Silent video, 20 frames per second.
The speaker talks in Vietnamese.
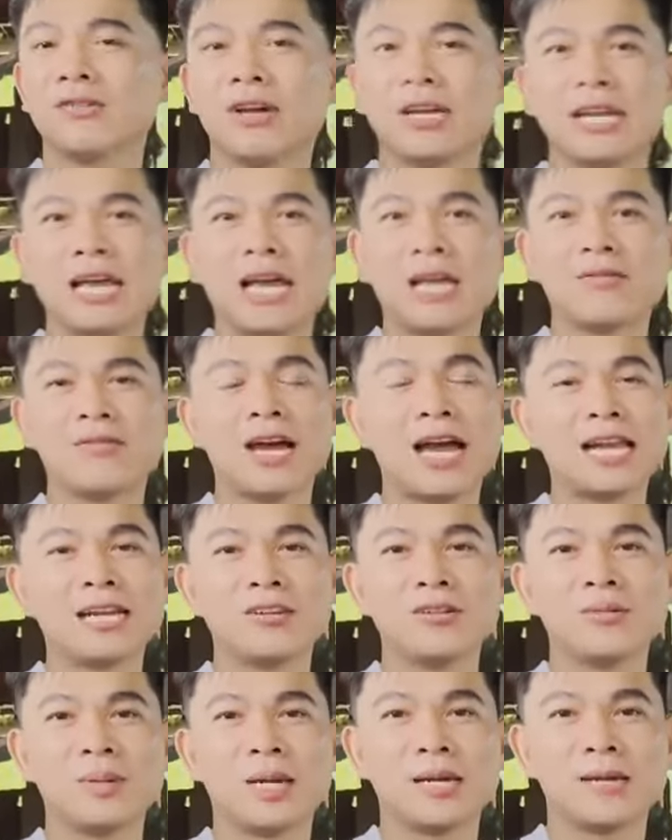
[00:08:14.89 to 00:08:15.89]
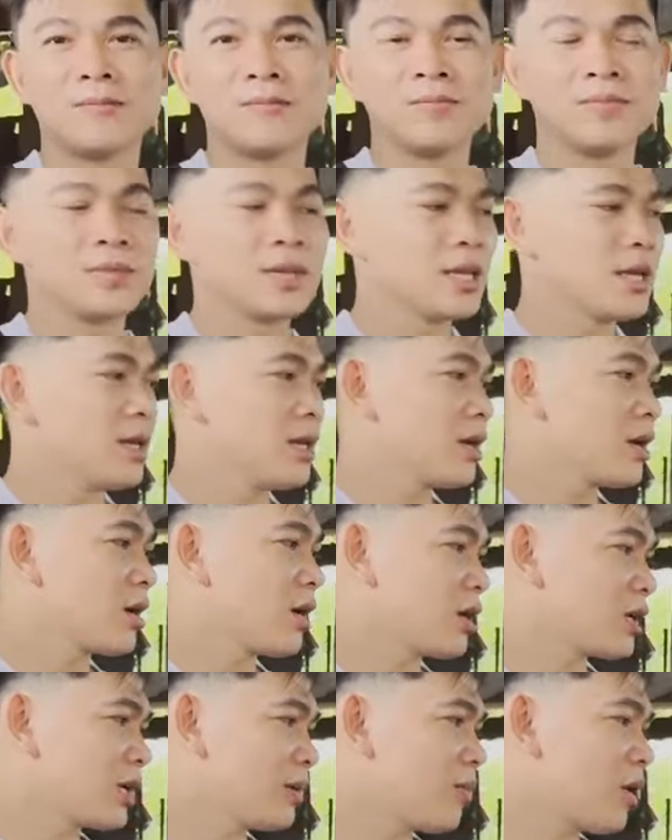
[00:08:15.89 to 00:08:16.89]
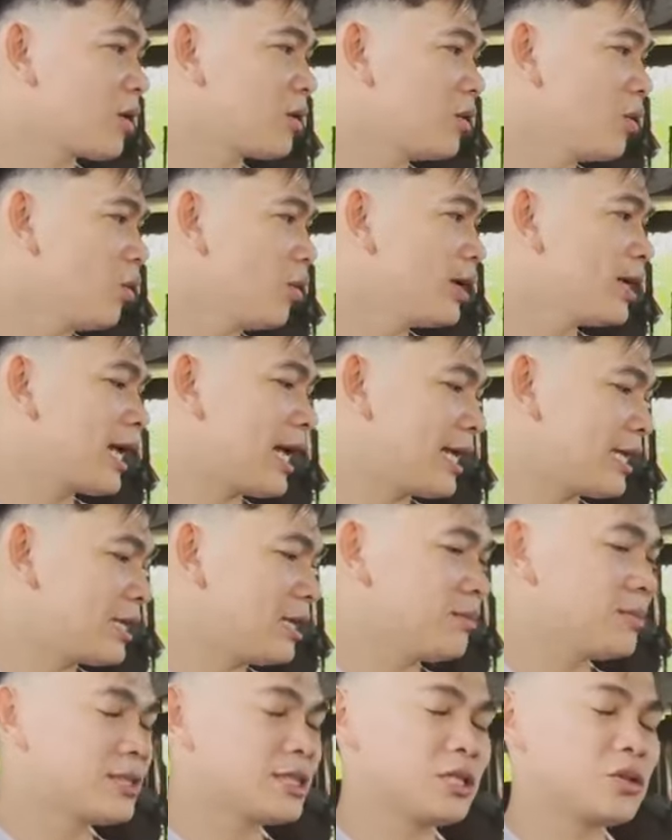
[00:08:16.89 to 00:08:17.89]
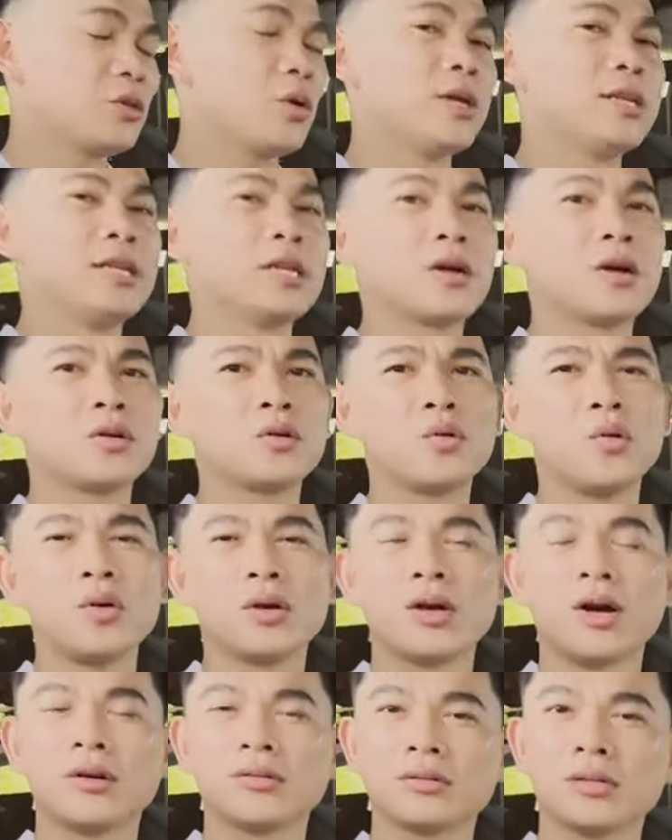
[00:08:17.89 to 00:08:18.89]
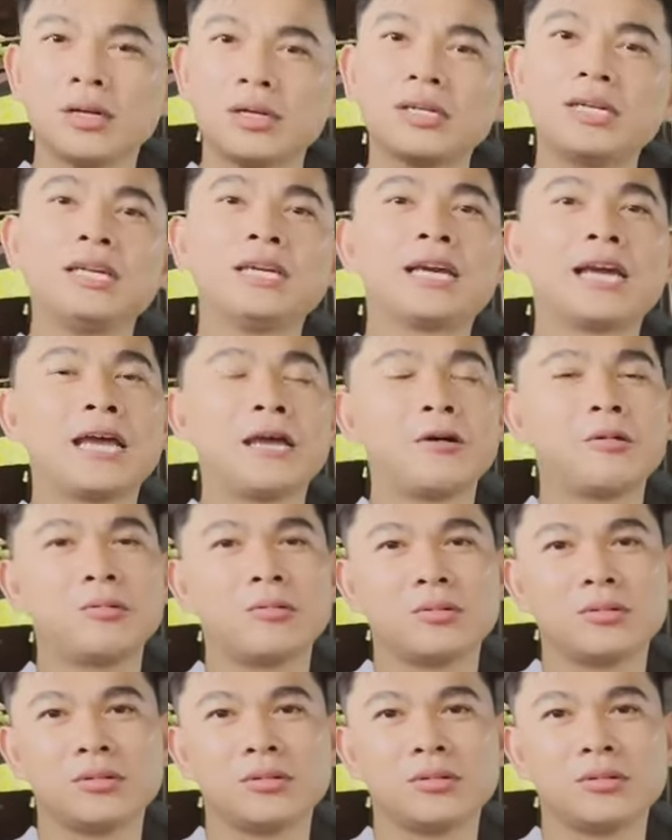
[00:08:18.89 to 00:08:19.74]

phải đẻ và ăn thôi mà. Còn cái bọn nuôi này thì mình sẽ tuyển những con nuôi con cực kỳ khéo.